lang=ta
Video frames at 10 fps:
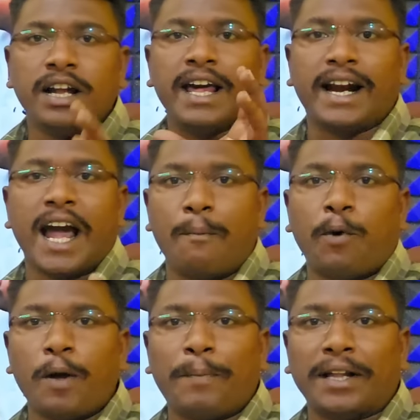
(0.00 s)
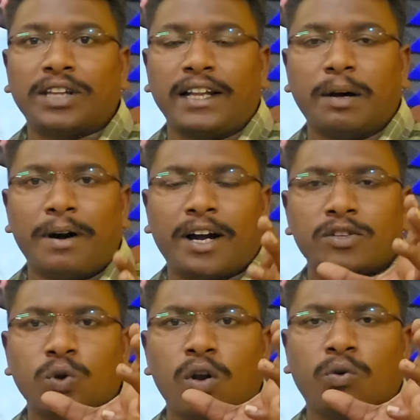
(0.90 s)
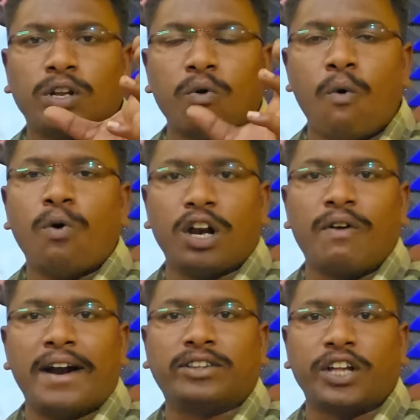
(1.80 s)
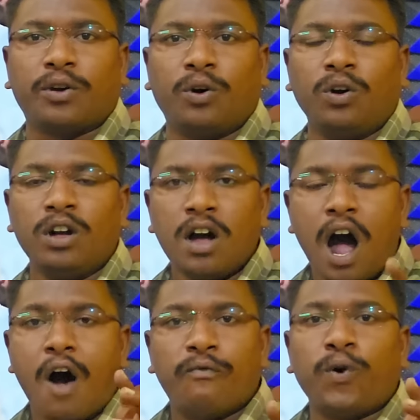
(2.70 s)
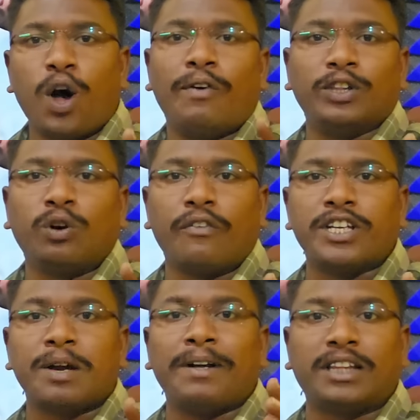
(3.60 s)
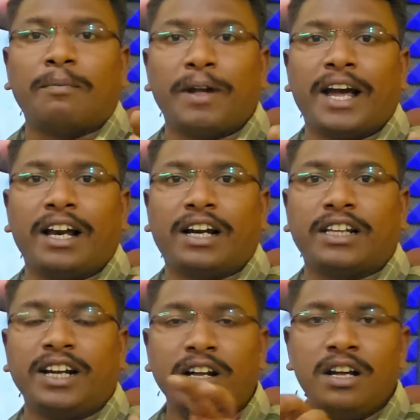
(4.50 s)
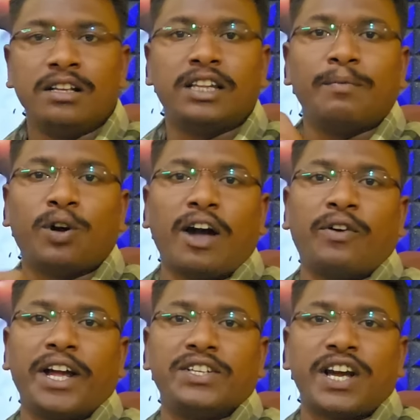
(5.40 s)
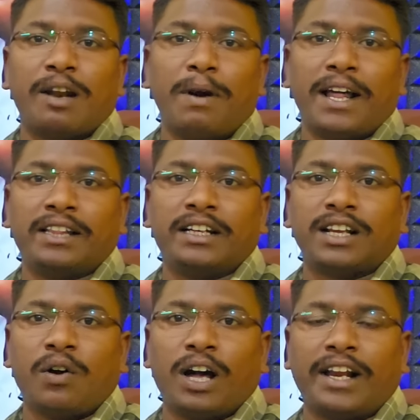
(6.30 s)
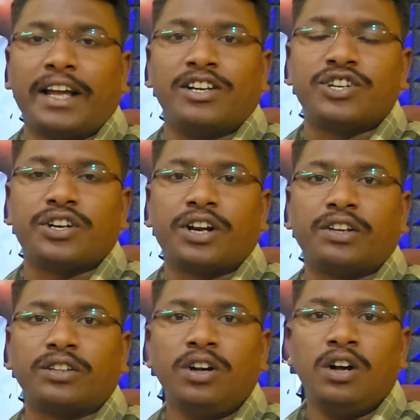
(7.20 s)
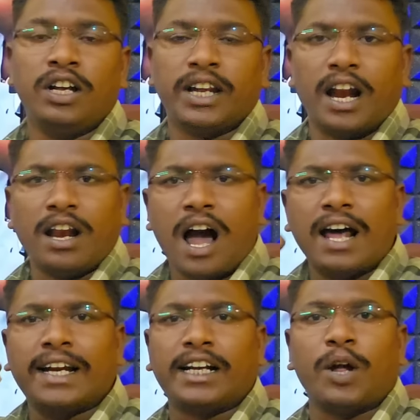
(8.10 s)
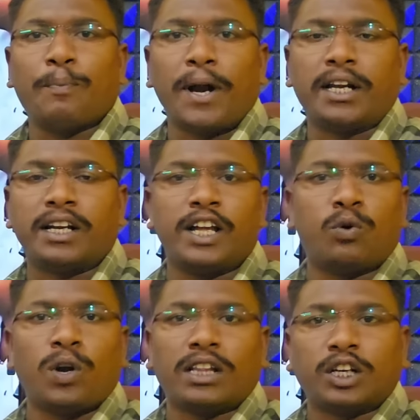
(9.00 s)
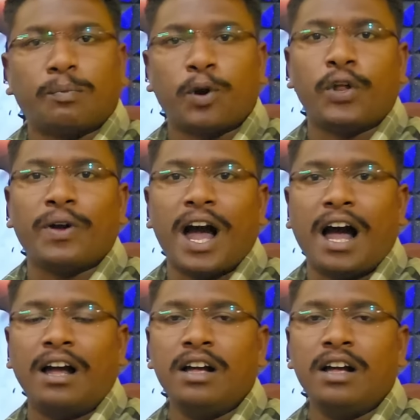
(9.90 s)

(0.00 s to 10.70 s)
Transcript: நேரடியா போய் பார்த்தா அந்த மக்கள் சொல்லக்கூடிய ஒவ்வொரு வார்த்தையும் அவ்வளவு வந்து ஒரு விஷமத்தன்மையா இருக்குது திமுகவினுடைய செயல்பாடு அந்த இடத்துல அவங்க அரங்கேற்றிருக்கின்றனர் எல்லாருக்கிட்டையும் போயிட்டு நீ கூட்டத்துக்கு போயிடுவியா